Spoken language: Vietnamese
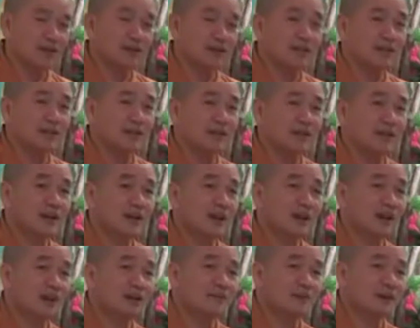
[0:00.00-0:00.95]
Thì cái
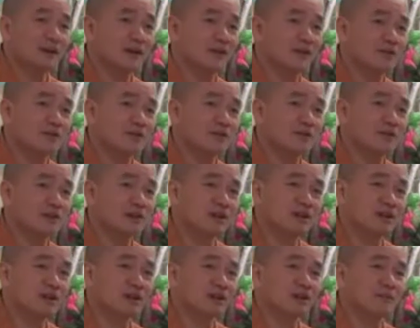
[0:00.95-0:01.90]
lễ mà cầu siêu
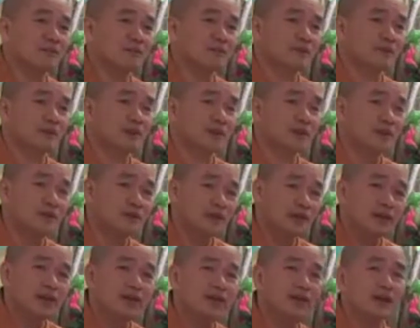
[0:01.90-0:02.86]
đó, đó là mình phải hiểu
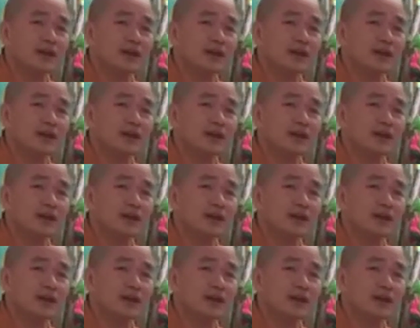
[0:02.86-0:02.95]
cái ý